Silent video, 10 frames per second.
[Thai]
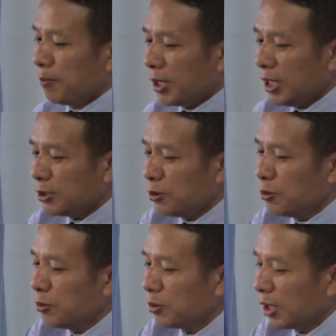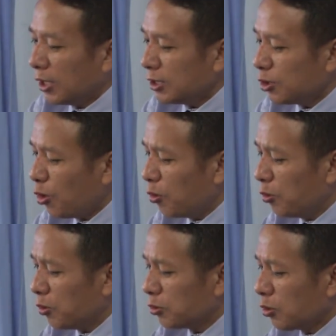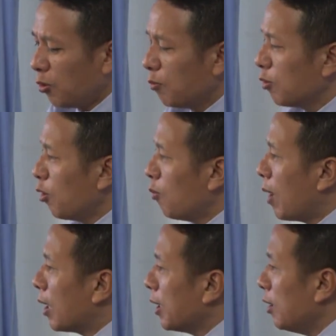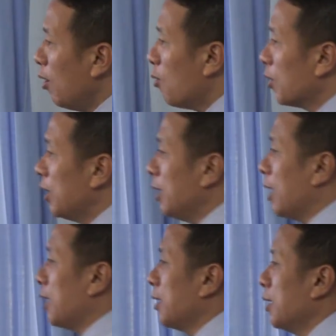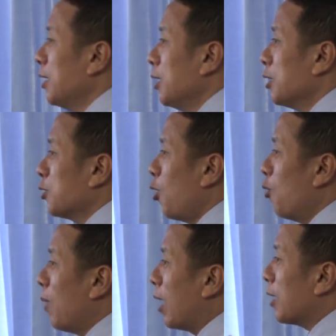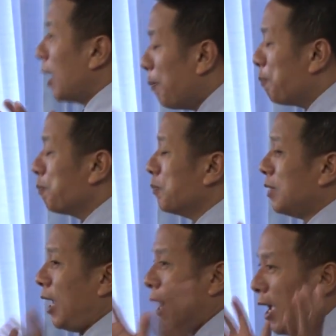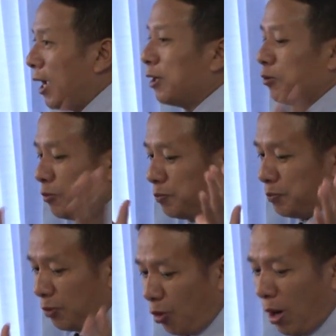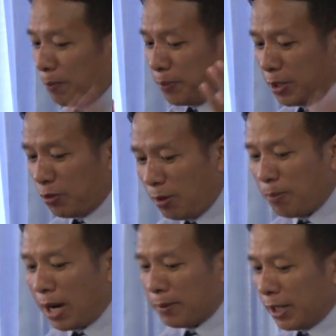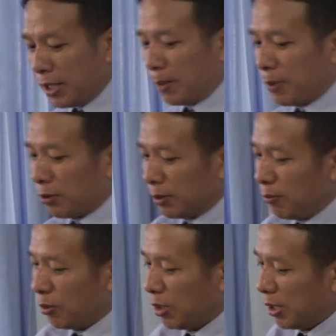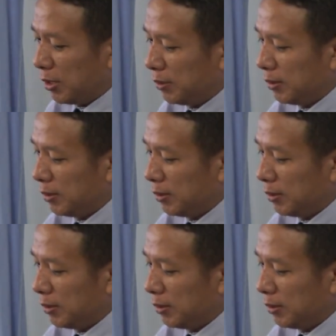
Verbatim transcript: พระเยซูนั้นทรงทรงลงมาในโลกนี้เนะี่ยทรงมารับแทนความผิดความบาปให้กับเราทั้งหมดเลย